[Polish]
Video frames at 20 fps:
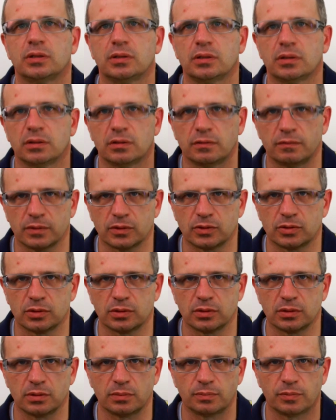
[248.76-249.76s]

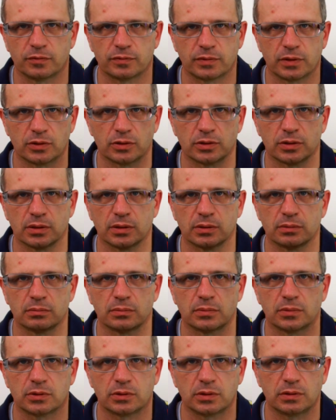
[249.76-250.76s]
123,
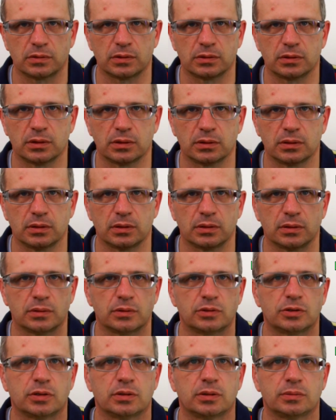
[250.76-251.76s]
powtarzam,
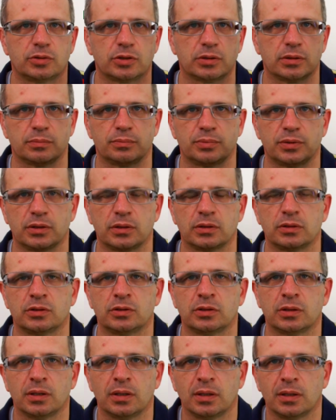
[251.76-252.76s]
601
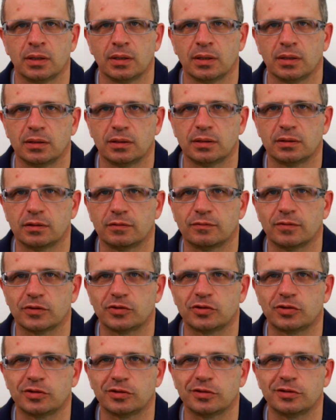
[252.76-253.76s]
775 1, 2,
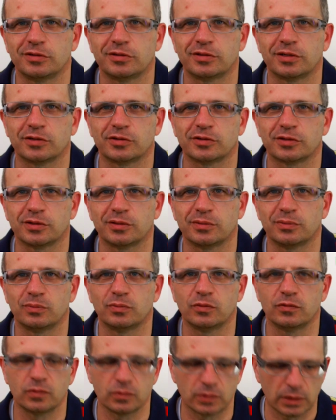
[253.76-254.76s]
3. Także
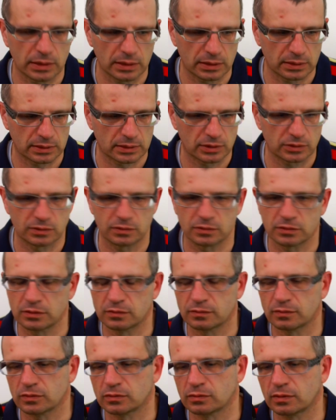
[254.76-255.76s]
mówił Darek Kraśnicki
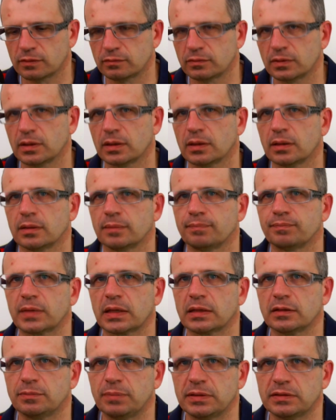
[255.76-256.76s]
z Wrocławia,
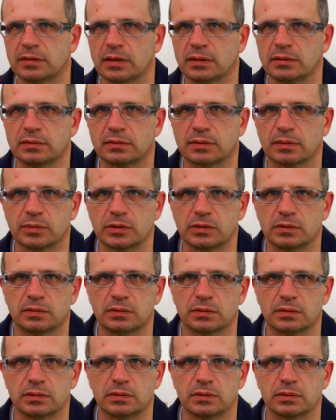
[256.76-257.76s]
specjalista
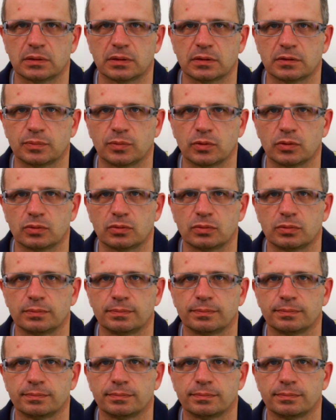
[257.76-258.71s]
medycyny transportu.